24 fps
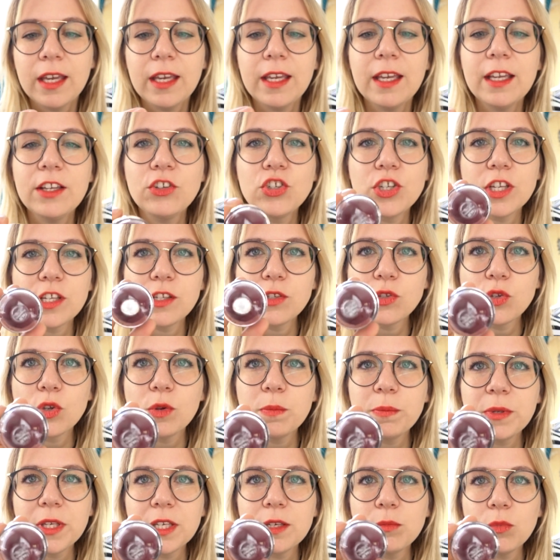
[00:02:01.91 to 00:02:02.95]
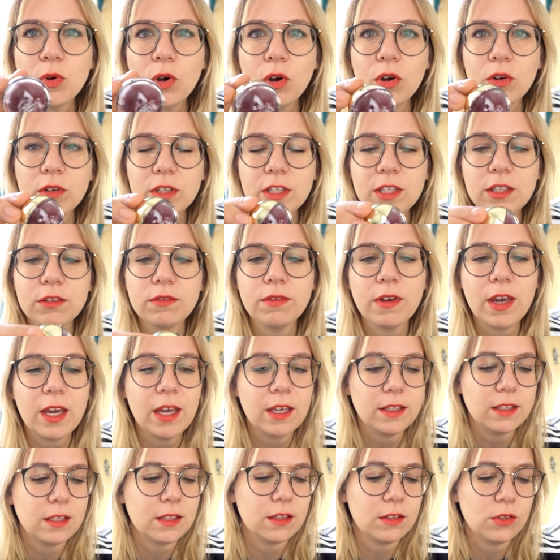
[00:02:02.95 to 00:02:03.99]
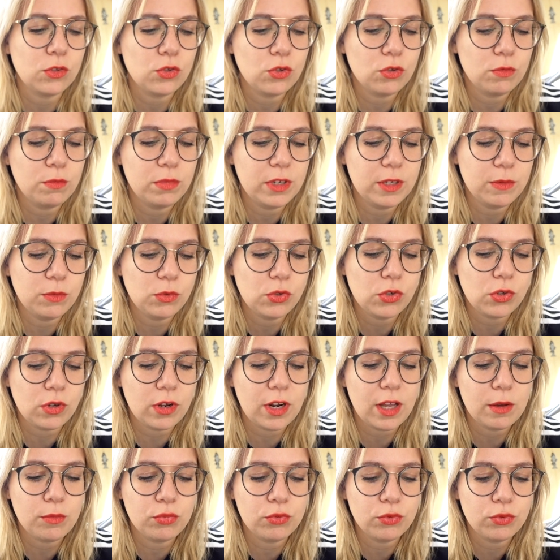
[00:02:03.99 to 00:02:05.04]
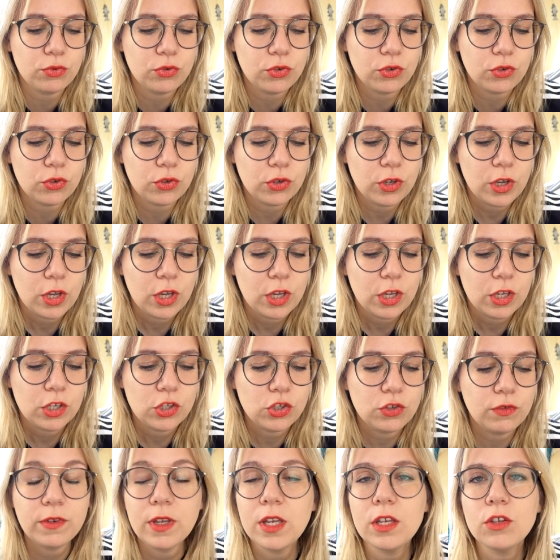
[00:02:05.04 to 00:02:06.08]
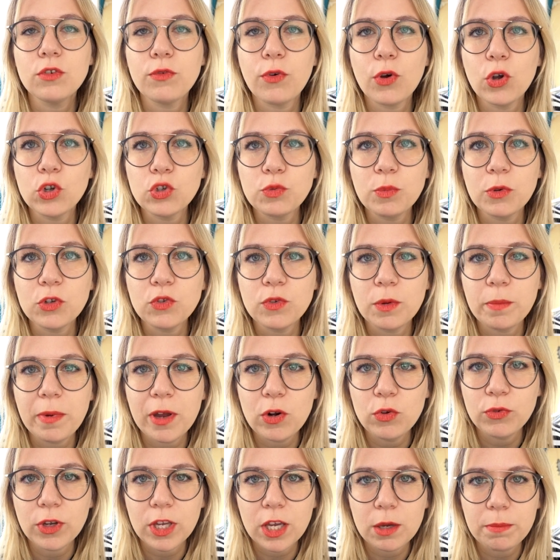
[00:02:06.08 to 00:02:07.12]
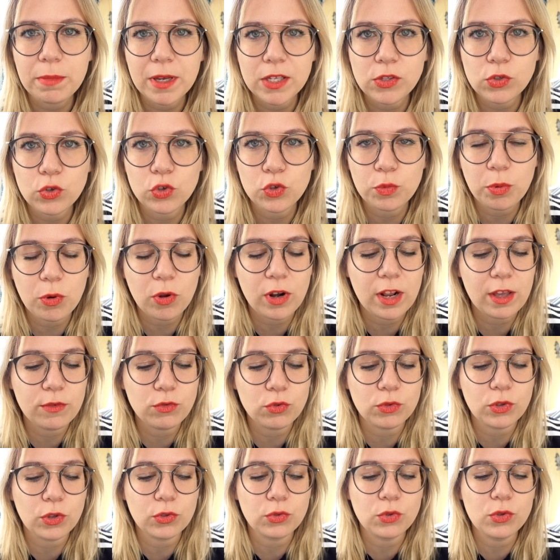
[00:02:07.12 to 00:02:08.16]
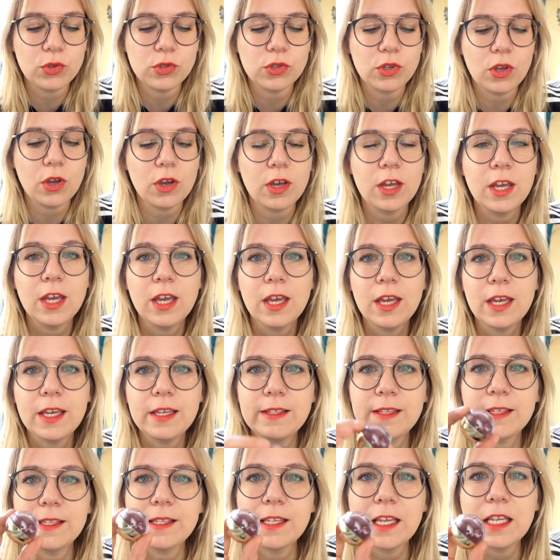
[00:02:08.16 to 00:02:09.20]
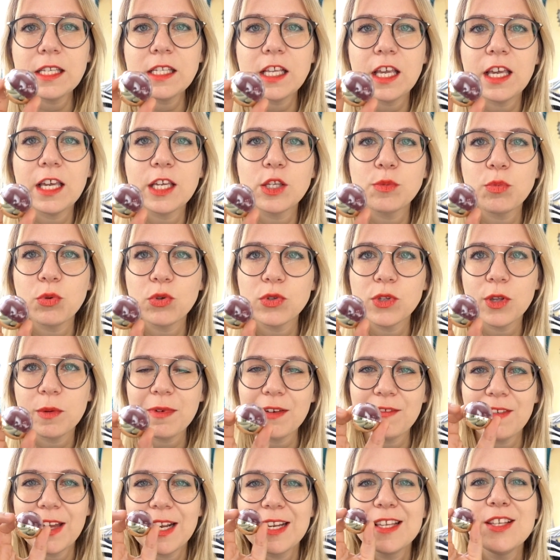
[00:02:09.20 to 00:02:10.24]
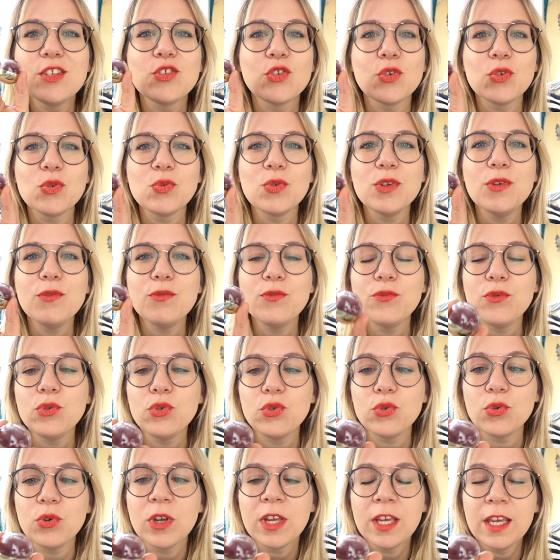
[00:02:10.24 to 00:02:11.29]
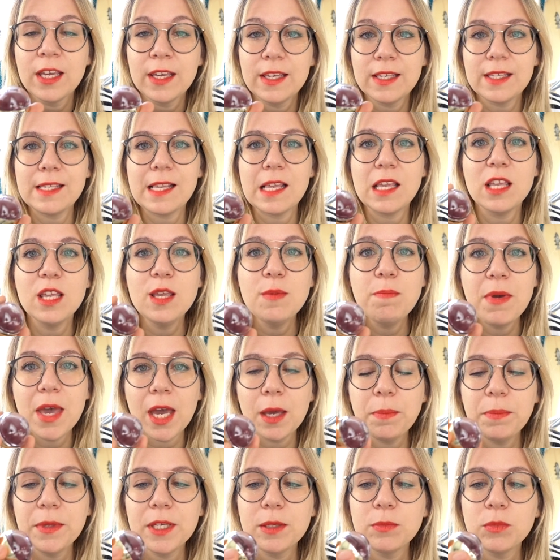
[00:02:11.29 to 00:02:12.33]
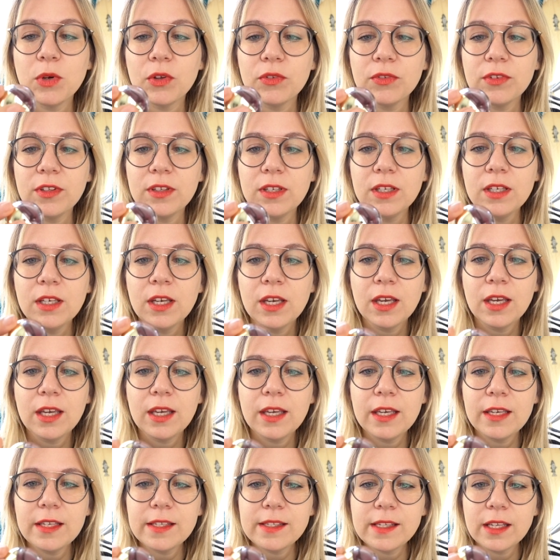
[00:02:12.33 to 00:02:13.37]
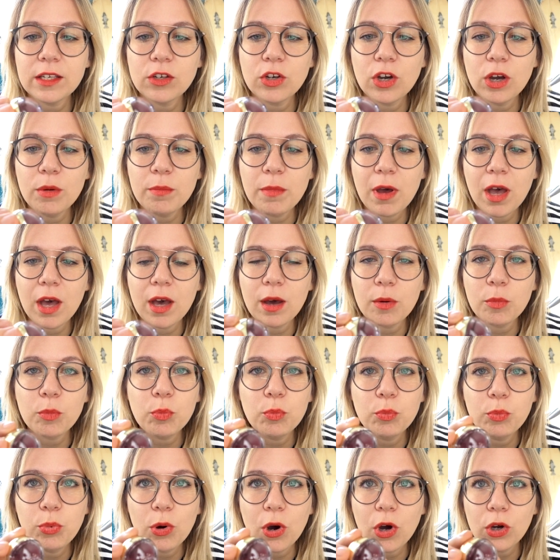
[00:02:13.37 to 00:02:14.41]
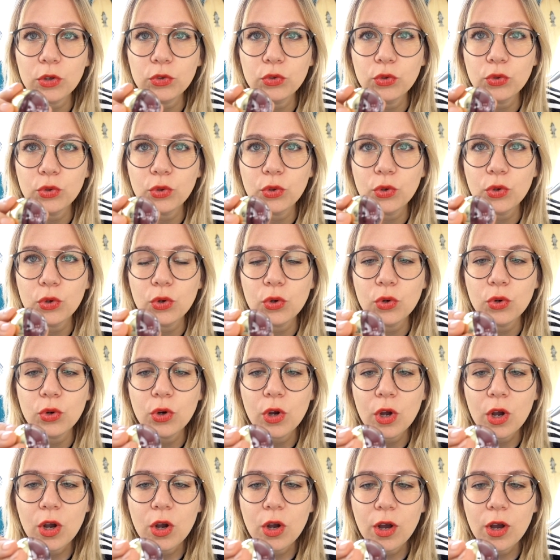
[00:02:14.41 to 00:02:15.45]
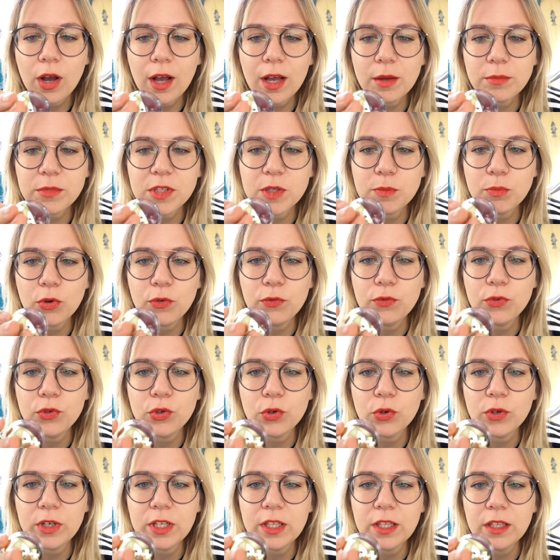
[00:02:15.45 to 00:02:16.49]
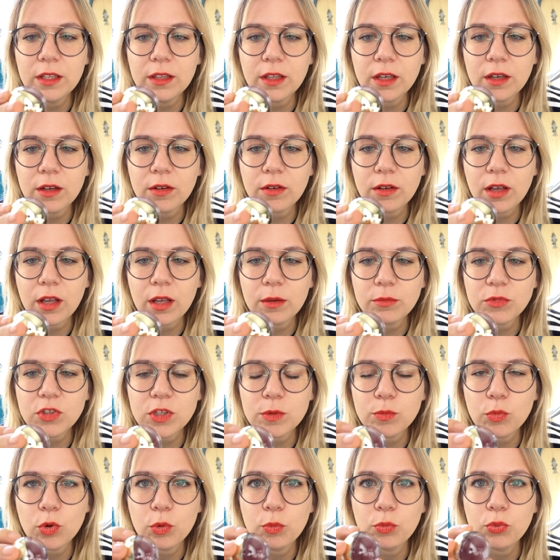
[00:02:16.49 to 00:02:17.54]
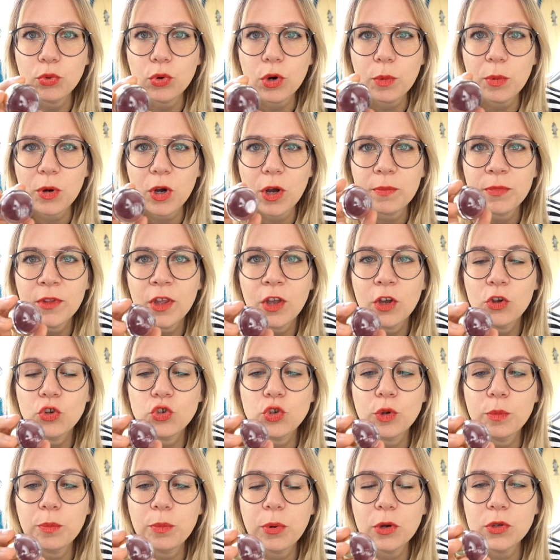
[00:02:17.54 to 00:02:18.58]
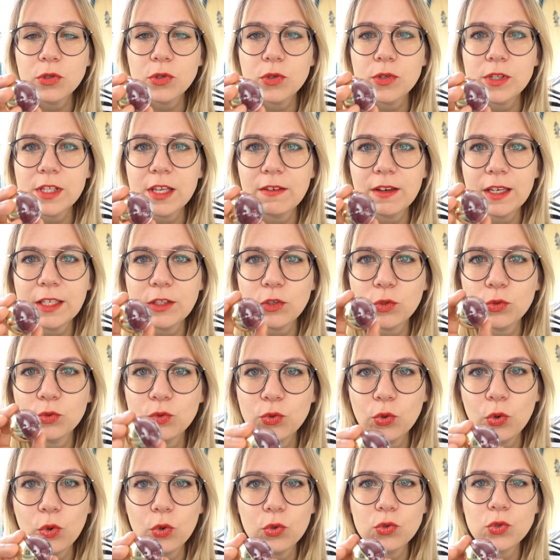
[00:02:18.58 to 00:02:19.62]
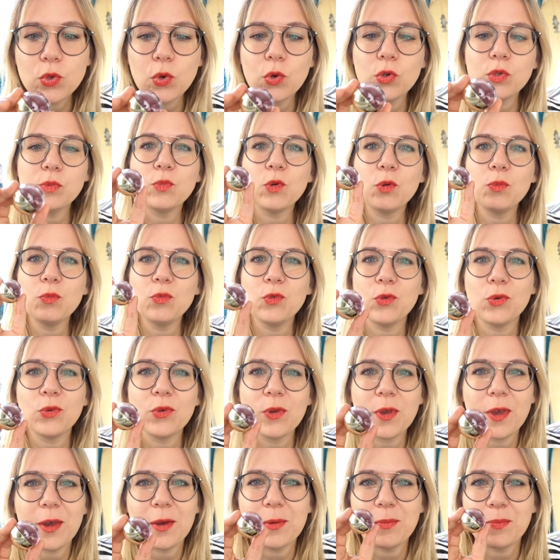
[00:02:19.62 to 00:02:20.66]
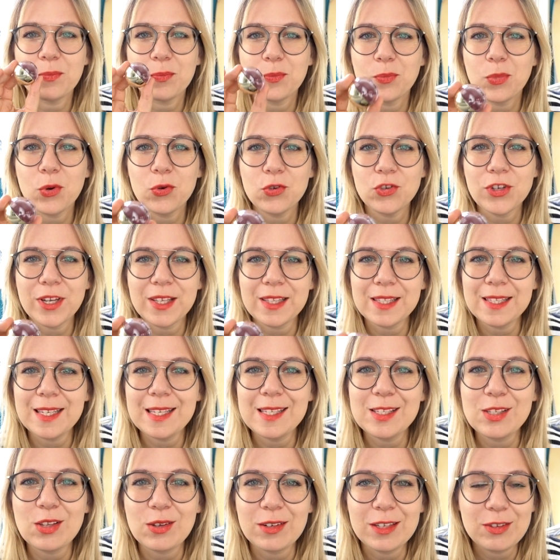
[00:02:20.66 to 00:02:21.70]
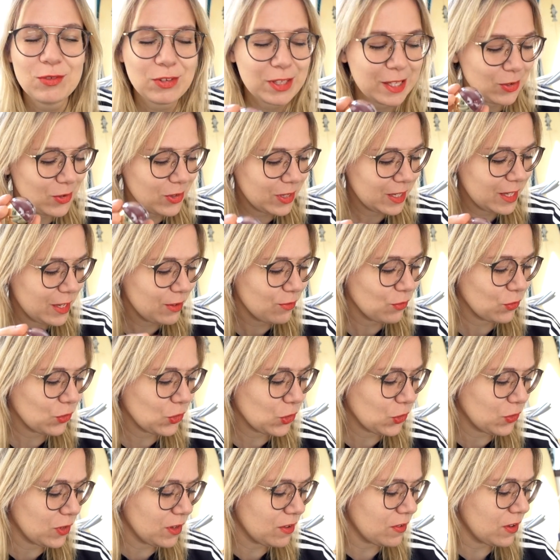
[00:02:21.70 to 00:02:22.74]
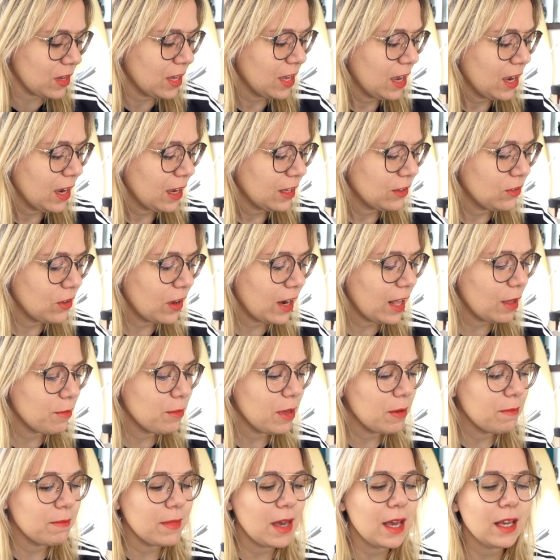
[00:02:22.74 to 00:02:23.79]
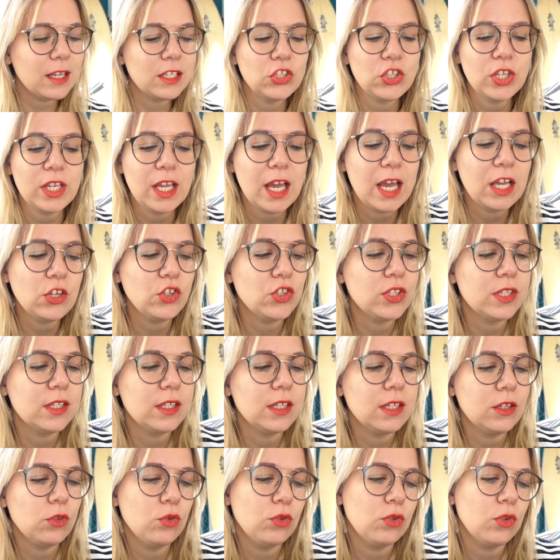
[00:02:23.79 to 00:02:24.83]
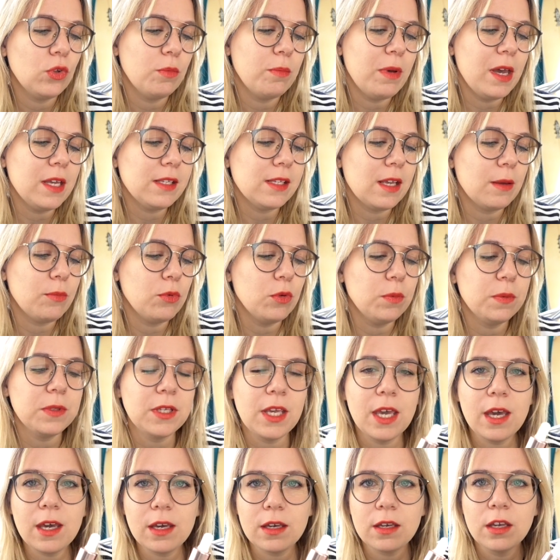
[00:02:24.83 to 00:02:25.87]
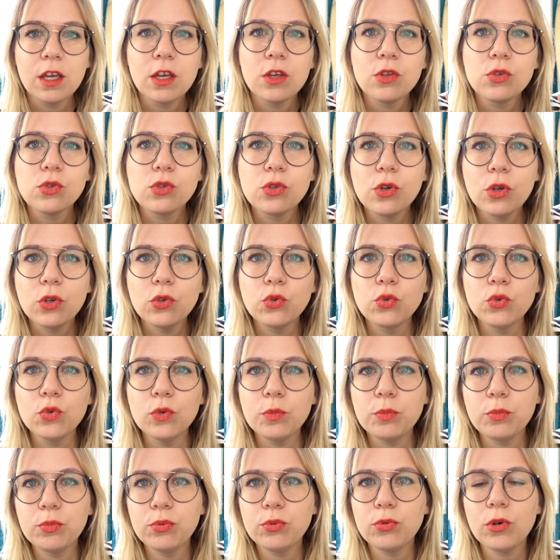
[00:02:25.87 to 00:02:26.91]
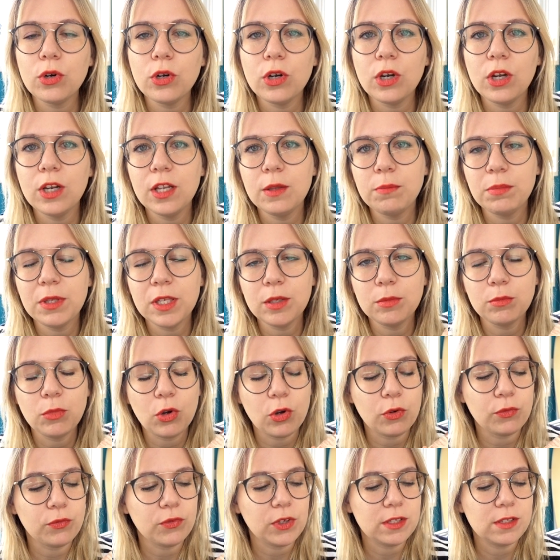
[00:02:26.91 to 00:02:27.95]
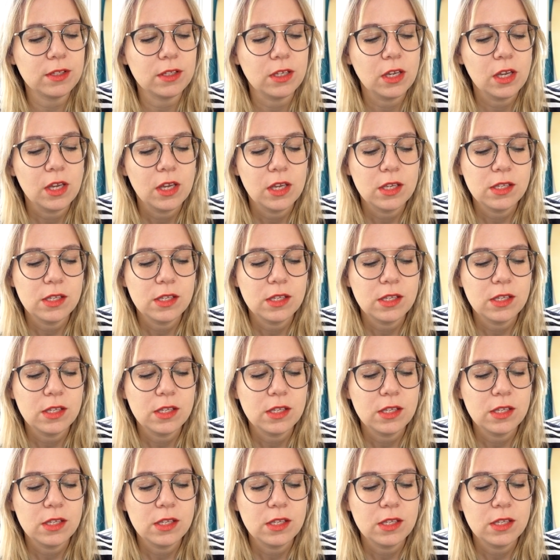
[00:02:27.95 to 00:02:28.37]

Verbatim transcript: Et j'ai ce pigment qui va être sublime sur la bouche vais, franchement, je vais pas l'ouvrir parce que je prends l'avion dans deux heures. Et si ça, ça explose dans ma valise, je suis foutue. C'est hyper pigmenté et c'est comme un bordeaux un petit peu violine, un petit peu pourpre. Je pense que ça va être une grosse, grosse bombe. Donc, euh, prochain test dans les vidéos qui vont suivre. Dans la même marque, j'ai acheté une base à paupières, surtout pour euh, les pigments en fait.